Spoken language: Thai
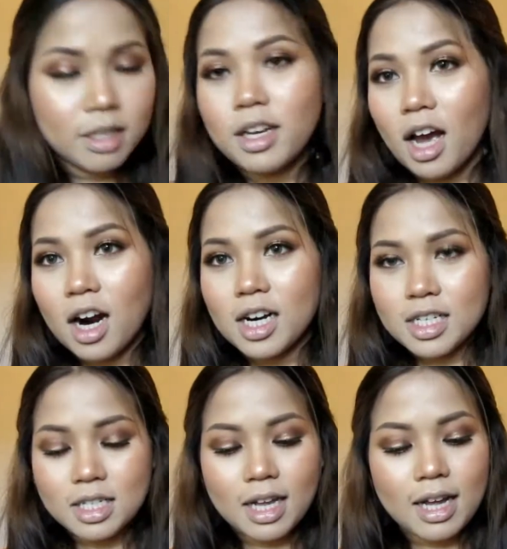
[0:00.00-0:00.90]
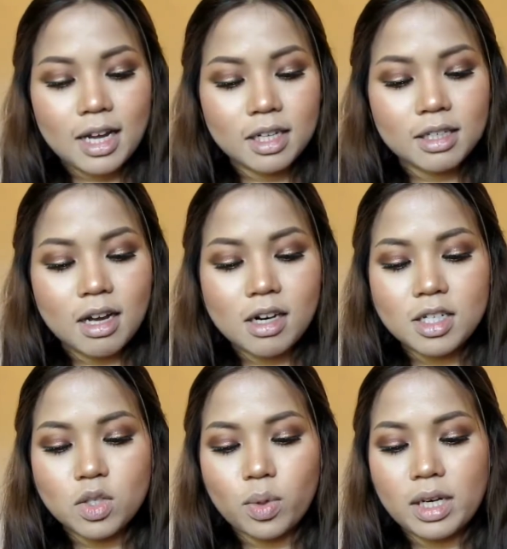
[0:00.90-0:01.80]
NARS นะคะ NARS
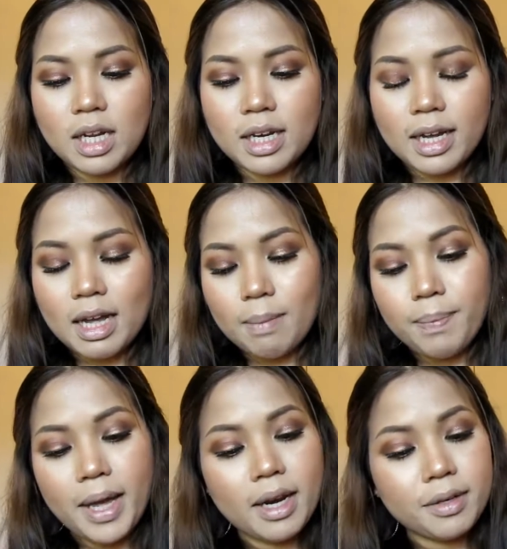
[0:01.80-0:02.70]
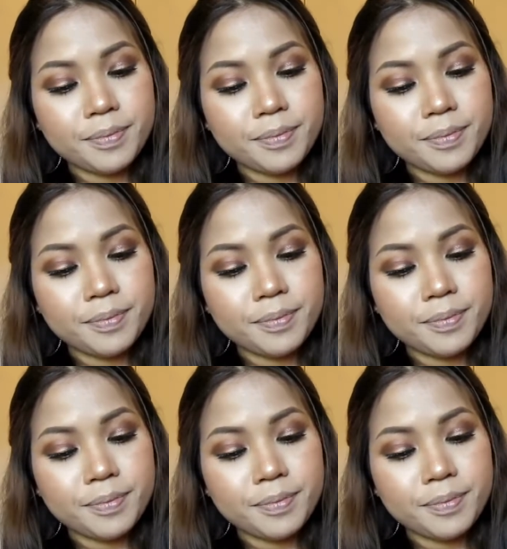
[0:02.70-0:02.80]
ตัวนี้นะคะเป็น